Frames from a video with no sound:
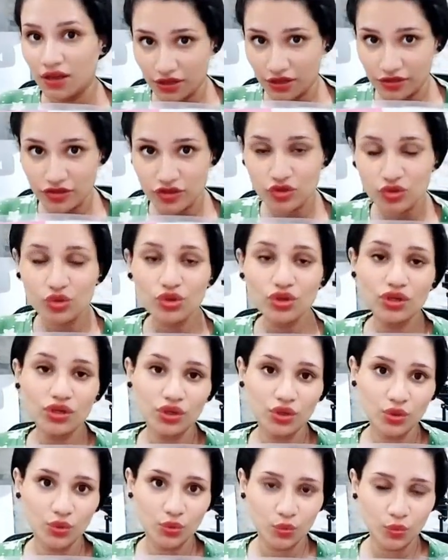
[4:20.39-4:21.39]
السور
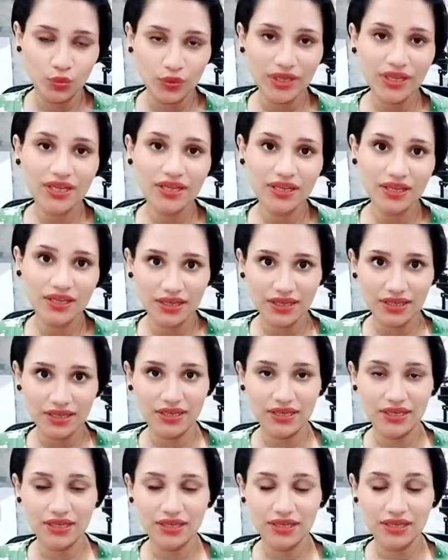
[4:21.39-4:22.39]

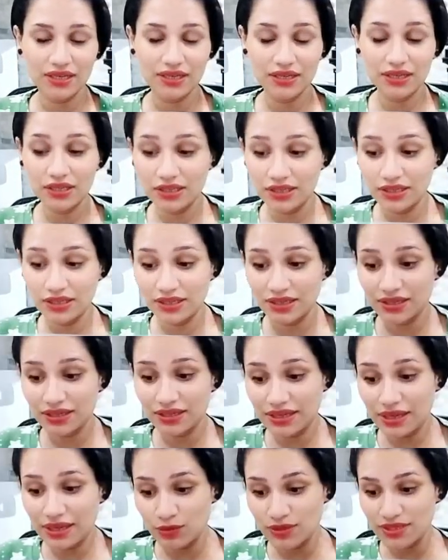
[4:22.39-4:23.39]

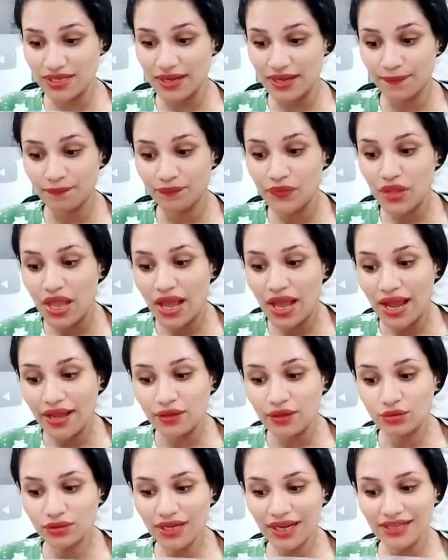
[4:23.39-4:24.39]
والجوزاء
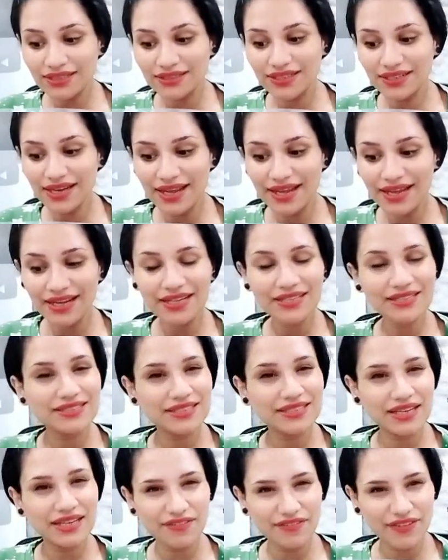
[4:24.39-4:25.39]
هيكون عندنا
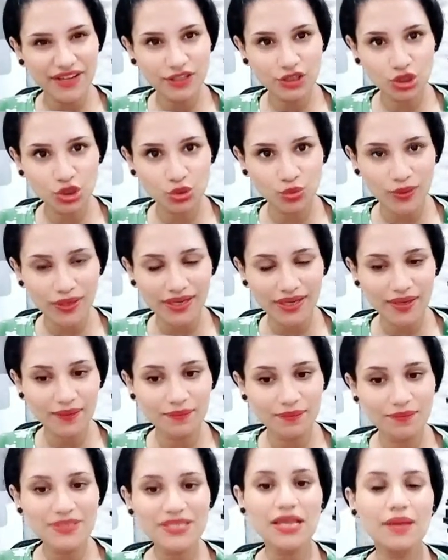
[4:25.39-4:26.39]
اختلافات شوية
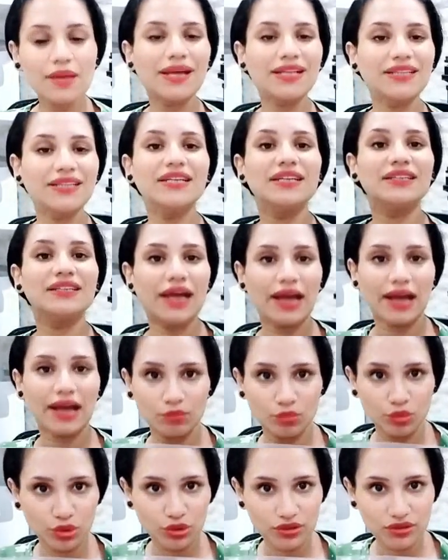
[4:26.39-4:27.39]
بس هيبقى عندنا
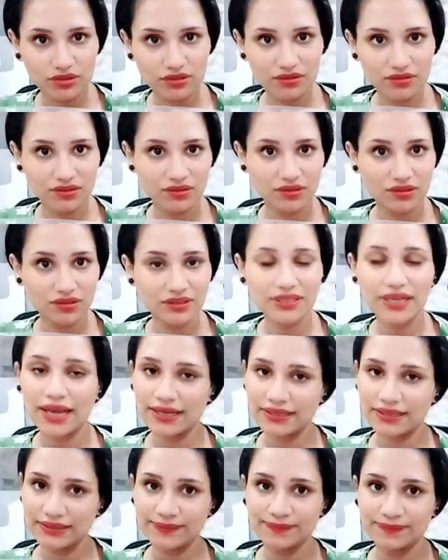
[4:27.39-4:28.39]
تحمل
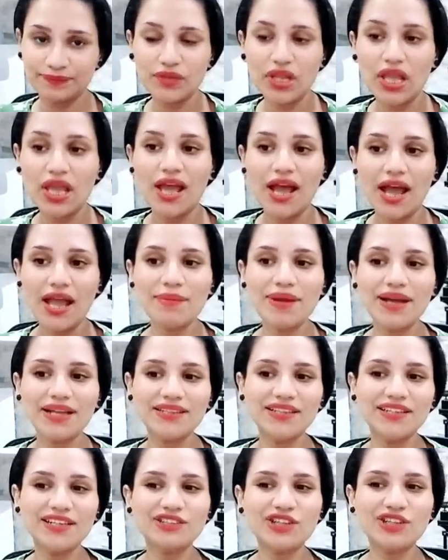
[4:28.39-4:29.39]
يعني هيبقى
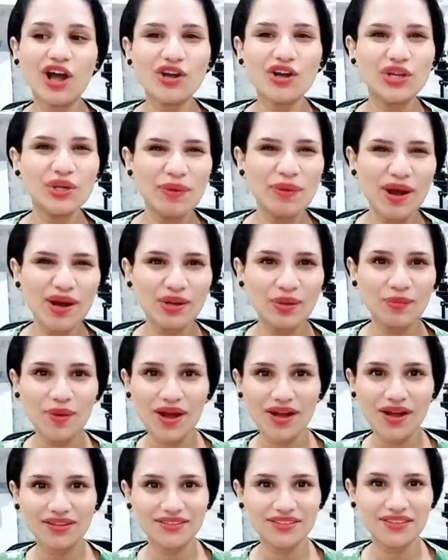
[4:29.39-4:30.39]
عندنا تعقيب على
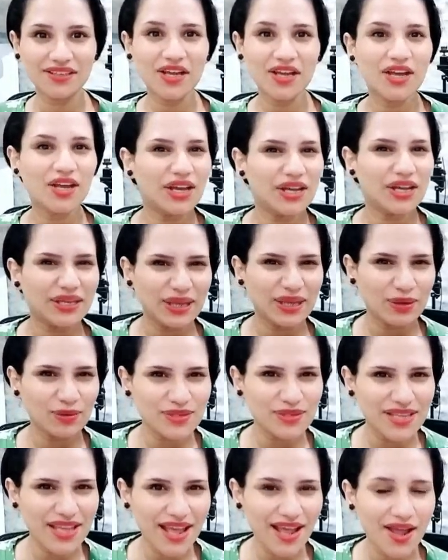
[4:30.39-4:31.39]
بعض
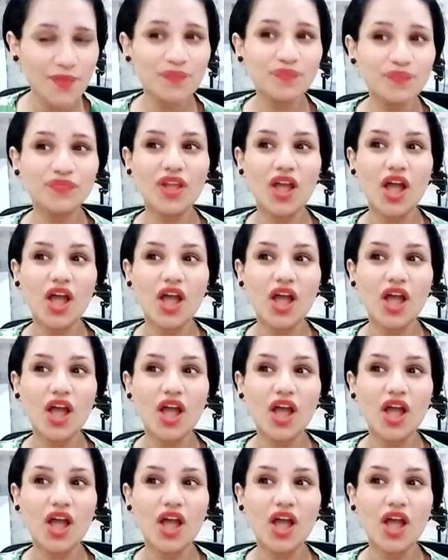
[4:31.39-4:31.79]
الجوزاء